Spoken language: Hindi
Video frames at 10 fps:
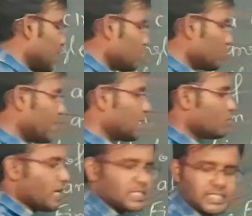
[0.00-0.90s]
का टुकड़ा
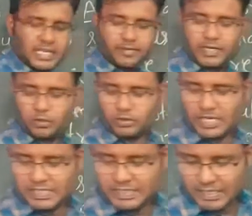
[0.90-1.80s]
जो है सेगमेंट
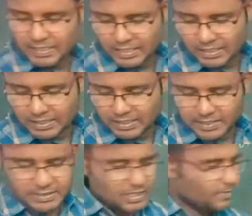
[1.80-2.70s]
होता है सर्कल
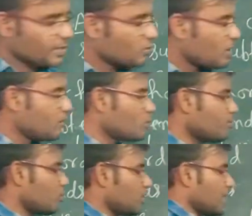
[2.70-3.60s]
के सेगमेंट को हम
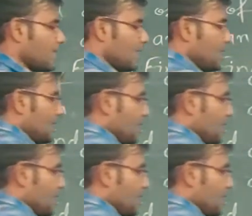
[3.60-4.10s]
लोग बोलते हैं